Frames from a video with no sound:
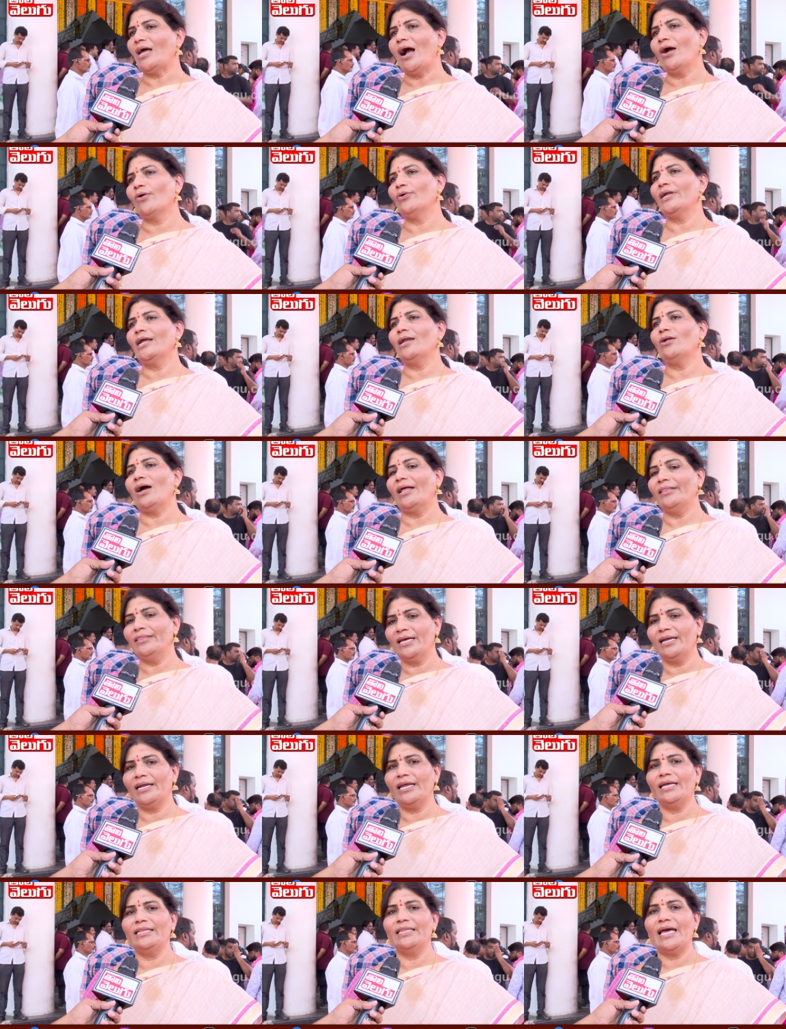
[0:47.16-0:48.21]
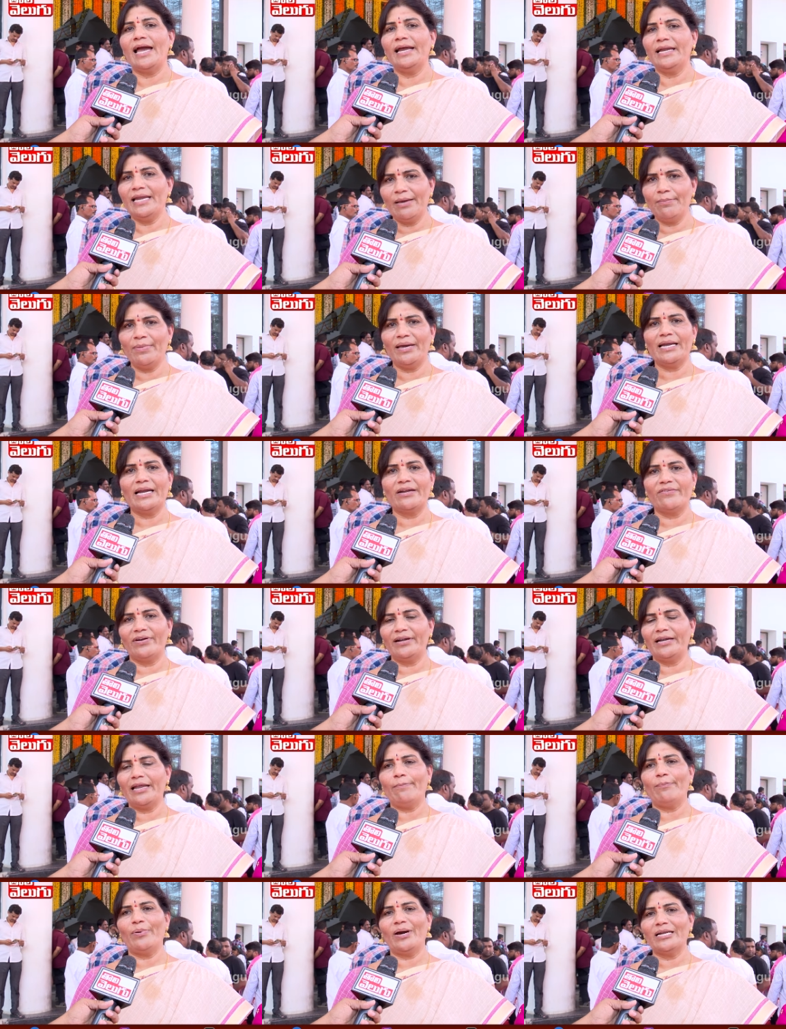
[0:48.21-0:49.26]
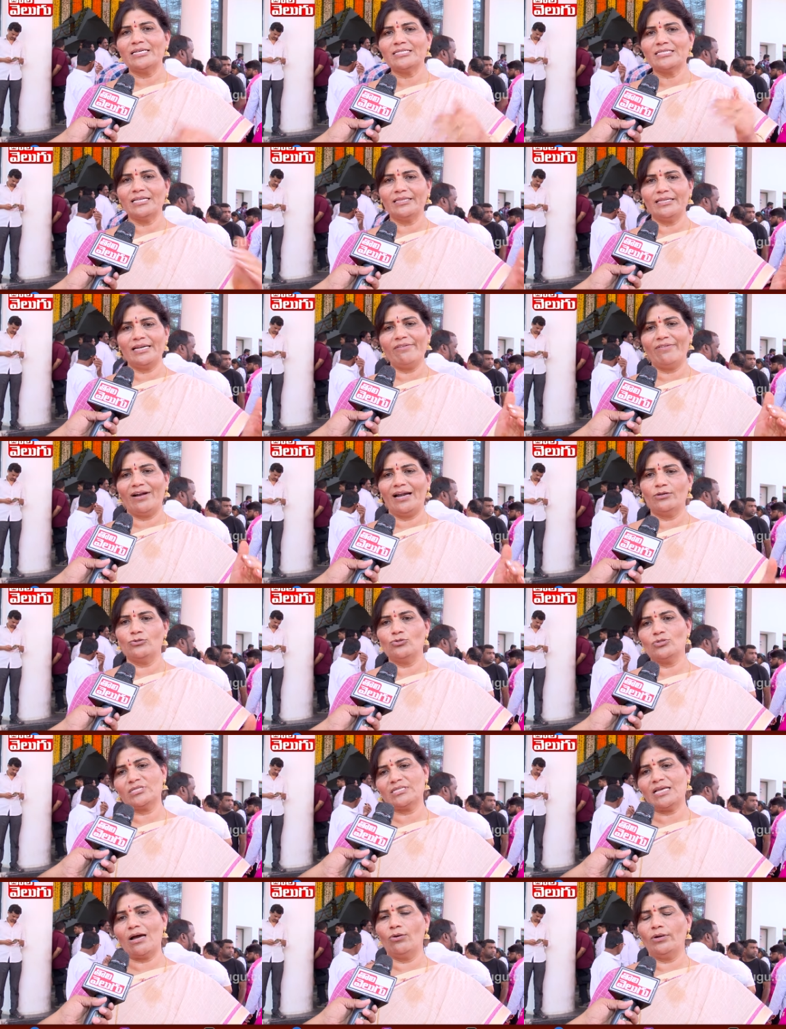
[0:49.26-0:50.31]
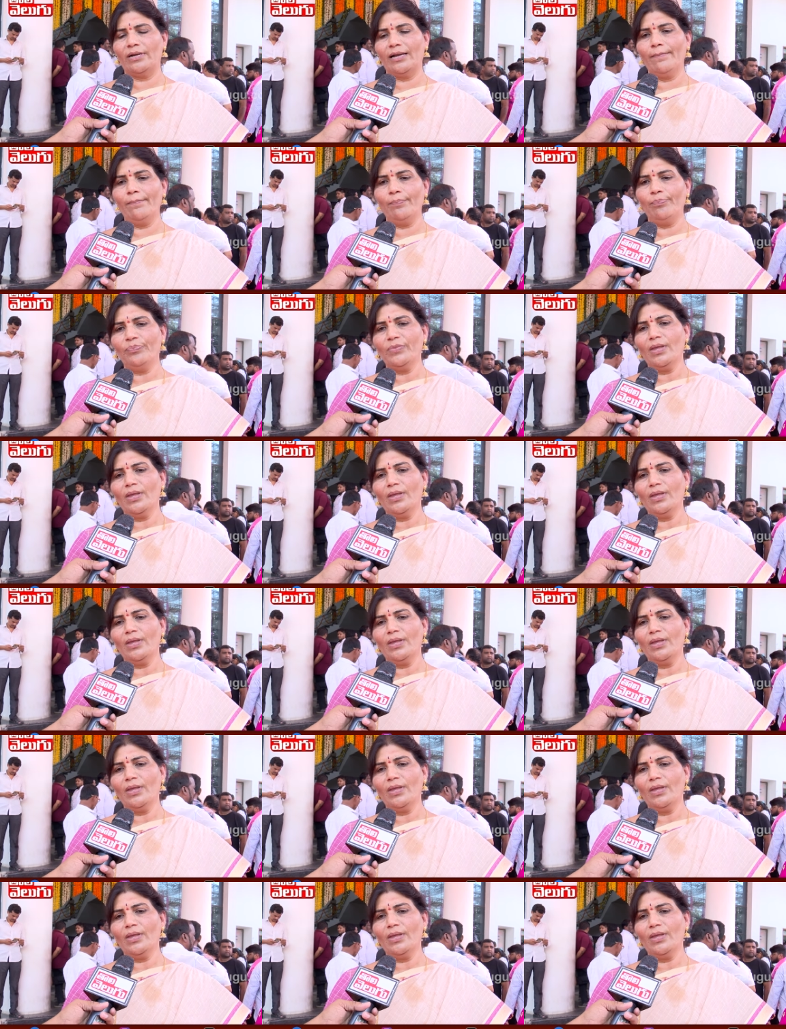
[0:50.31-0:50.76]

తాగునీళ్ళు అందని దయనీయమైనటువంటి పరిస్థితిని వాళ్ళ చూస్తూ ఉన్నాం